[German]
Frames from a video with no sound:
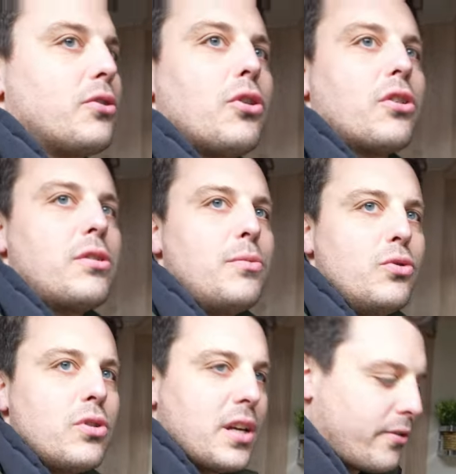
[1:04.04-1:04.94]
trockene
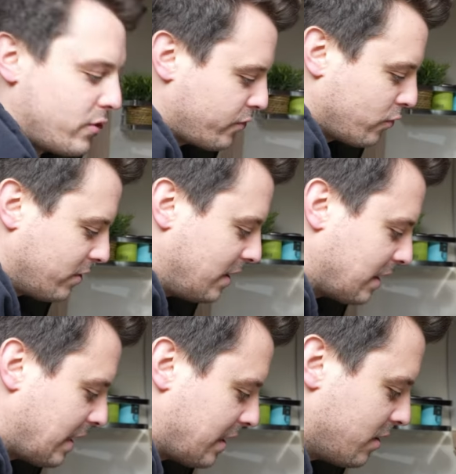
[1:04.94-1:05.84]
Minute erwischt, wo es nicht
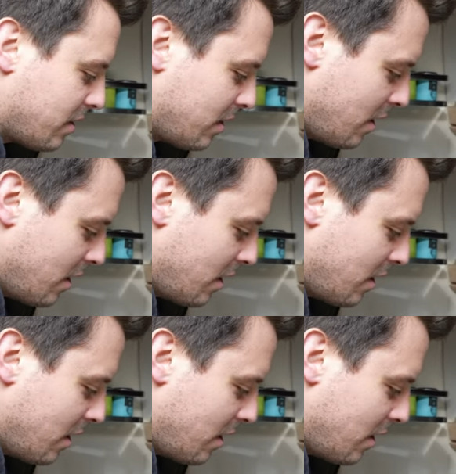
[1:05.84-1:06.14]
regnet.